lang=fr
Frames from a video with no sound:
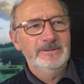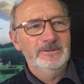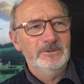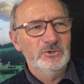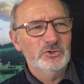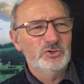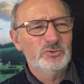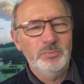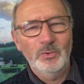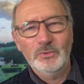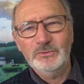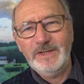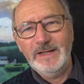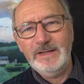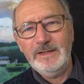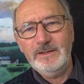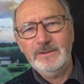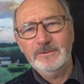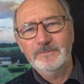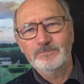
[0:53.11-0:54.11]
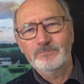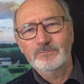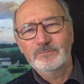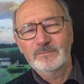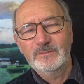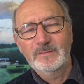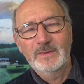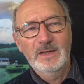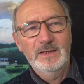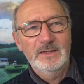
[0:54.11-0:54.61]
euh, spontané.
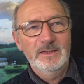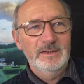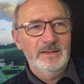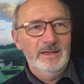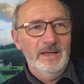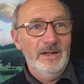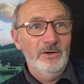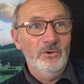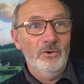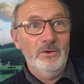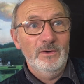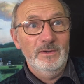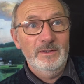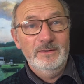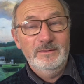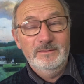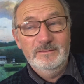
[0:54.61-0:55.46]
Alors,